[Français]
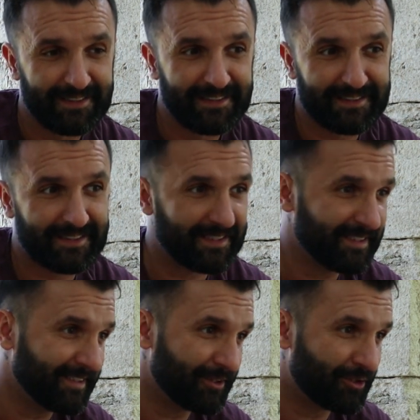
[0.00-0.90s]

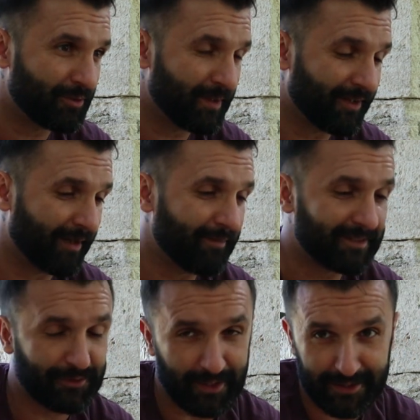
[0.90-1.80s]
si tu es dans la même
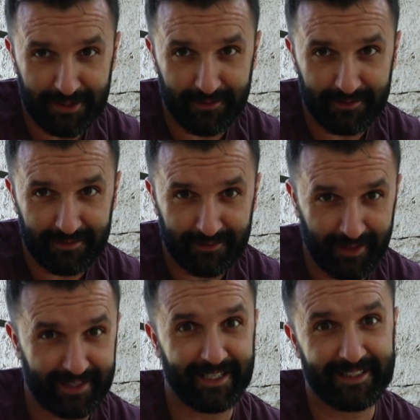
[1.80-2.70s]
situation dans
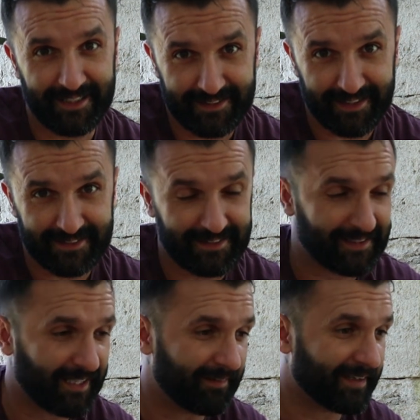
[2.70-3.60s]
laquelle j'étais,
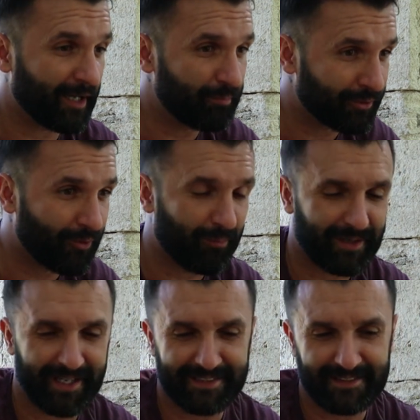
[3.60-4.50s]
c'est-à-dire avec un peu de
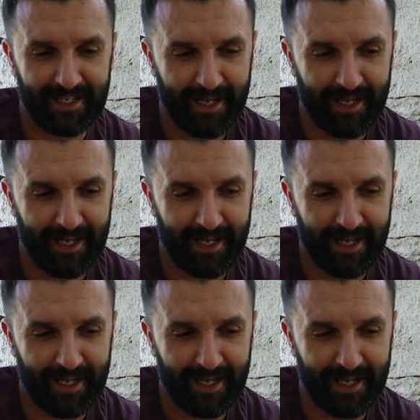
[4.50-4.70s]
complexe,